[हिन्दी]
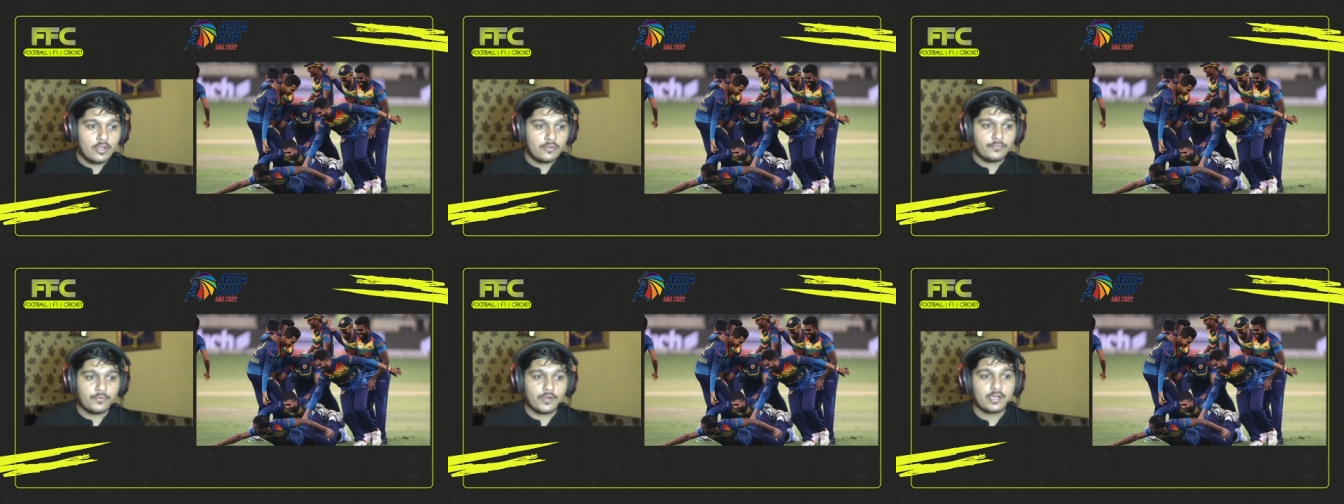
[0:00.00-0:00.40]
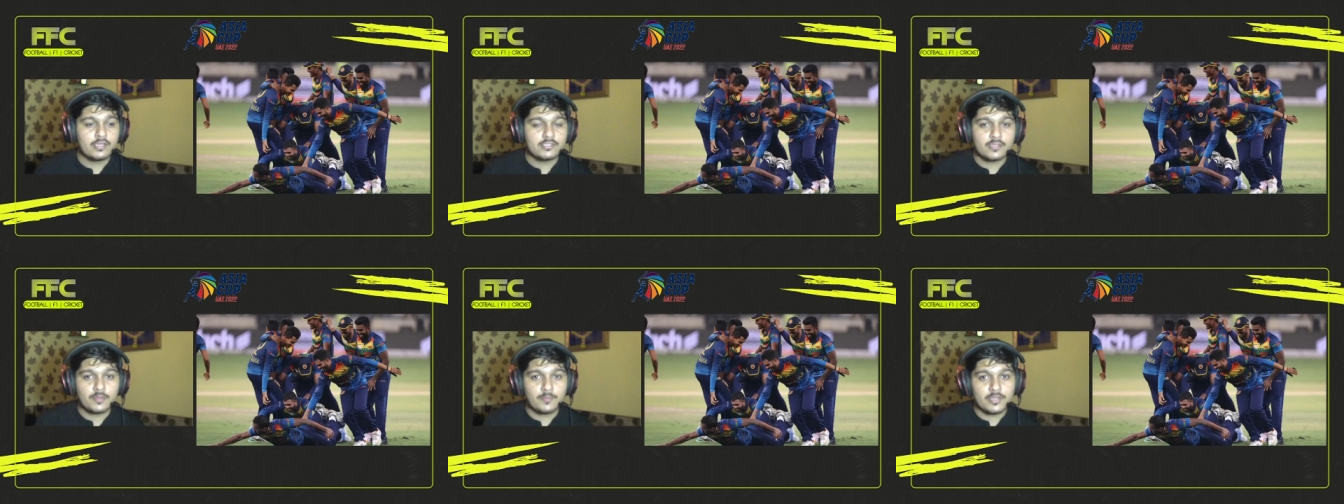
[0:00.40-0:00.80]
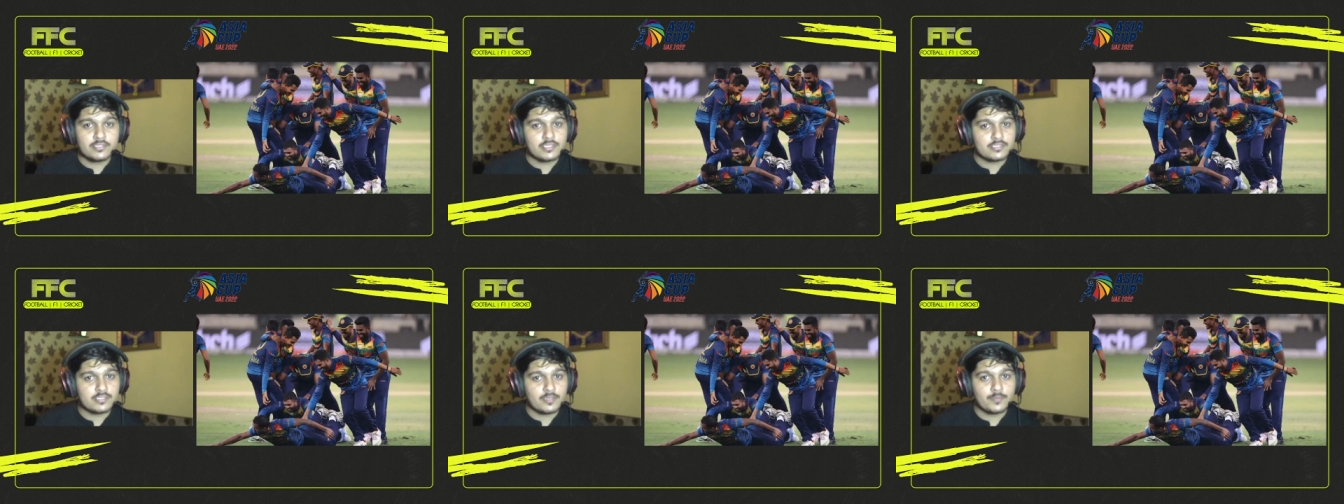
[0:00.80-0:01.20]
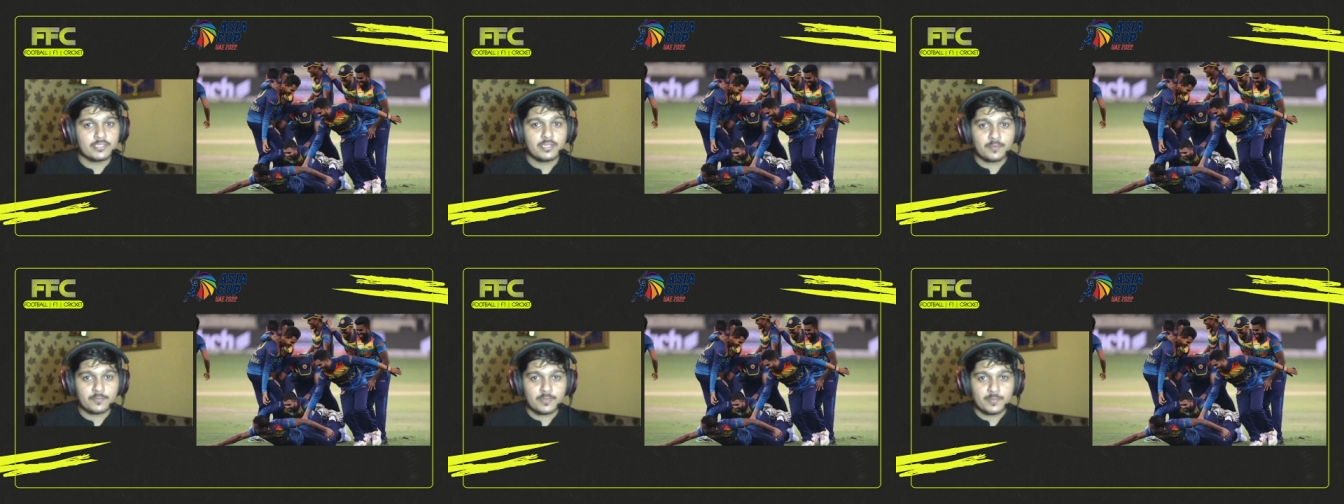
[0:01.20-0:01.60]
फ़खर जमान जैसा बंदा
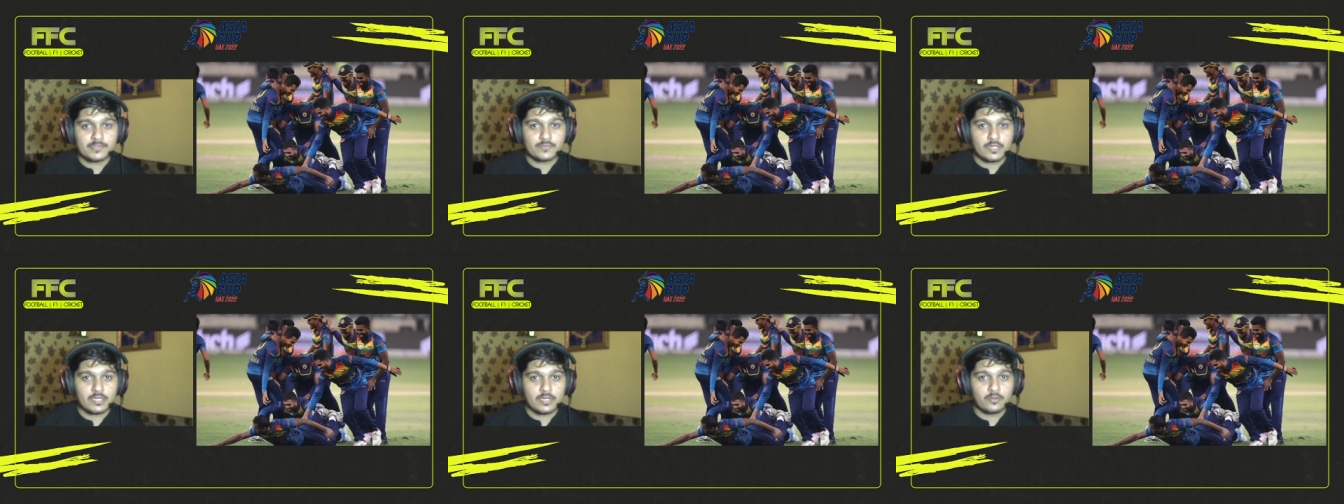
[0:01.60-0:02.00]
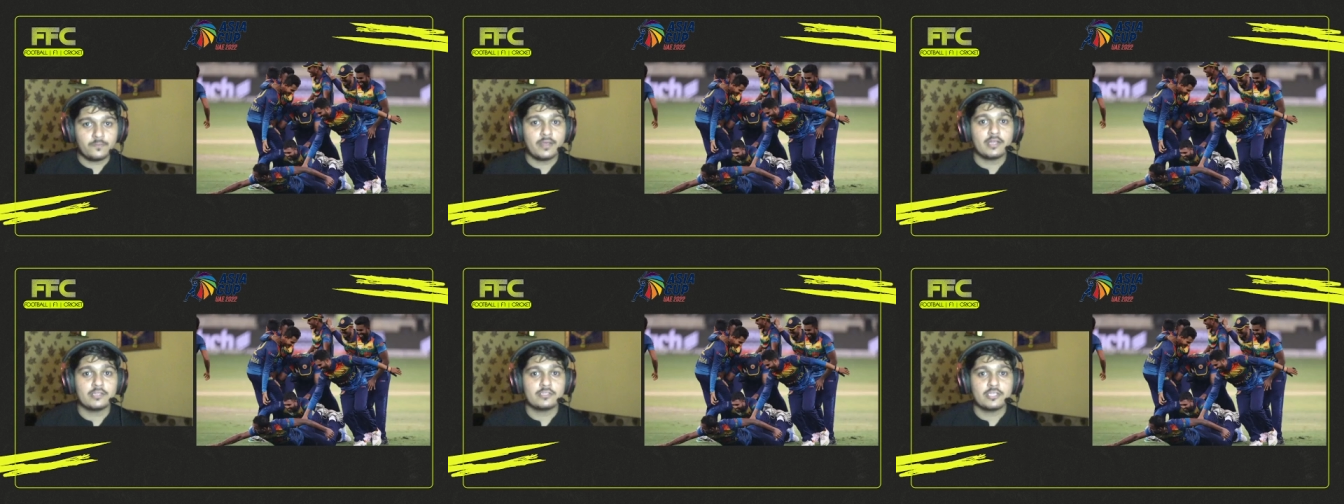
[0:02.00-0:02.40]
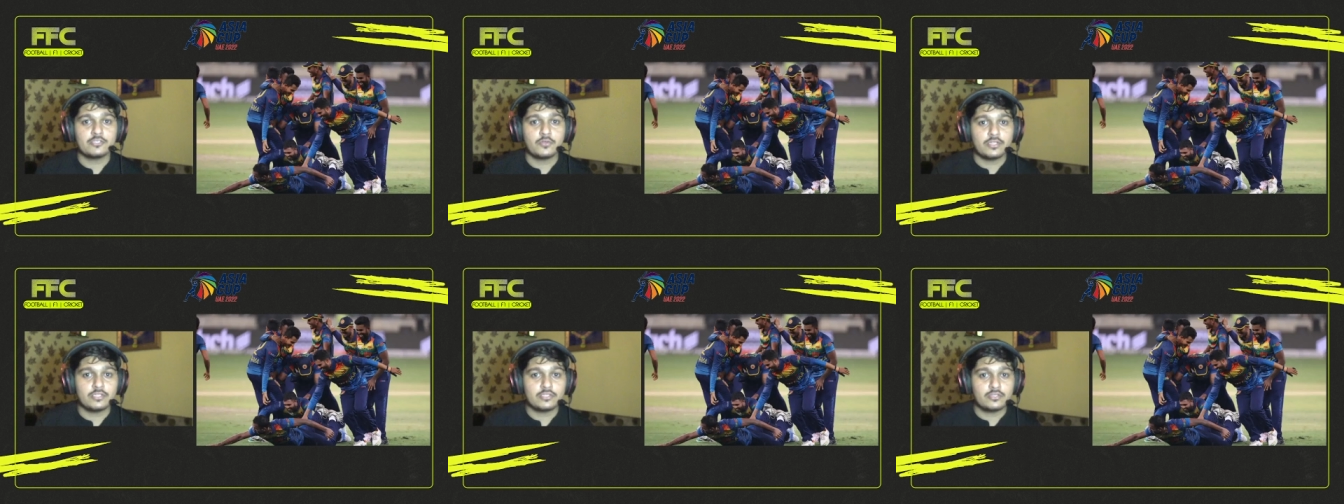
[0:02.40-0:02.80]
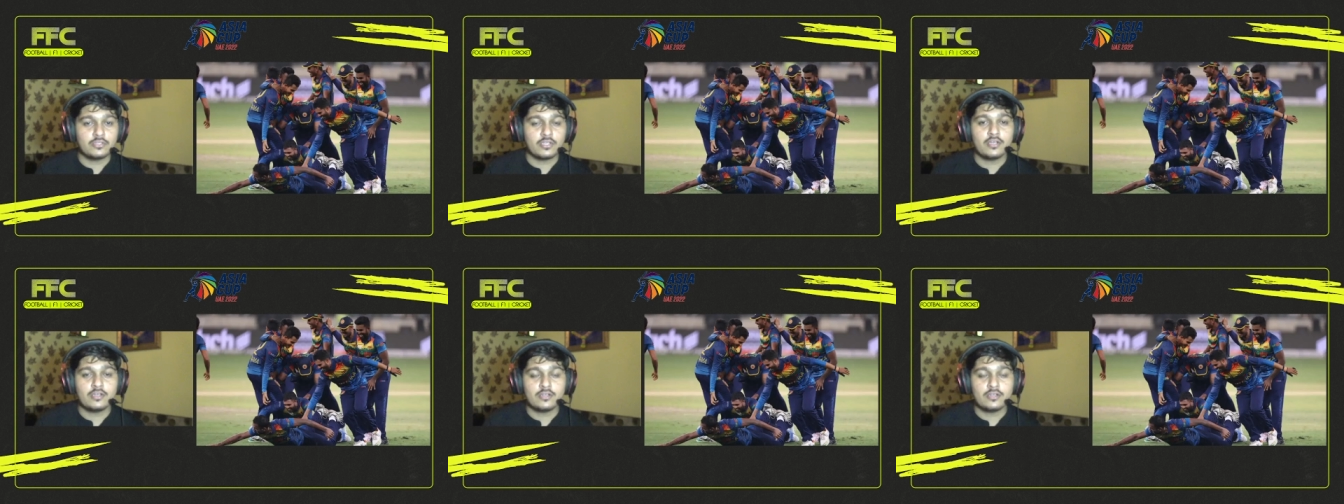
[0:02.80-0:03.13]
आपके पास वन डाउन में आता है जो इतना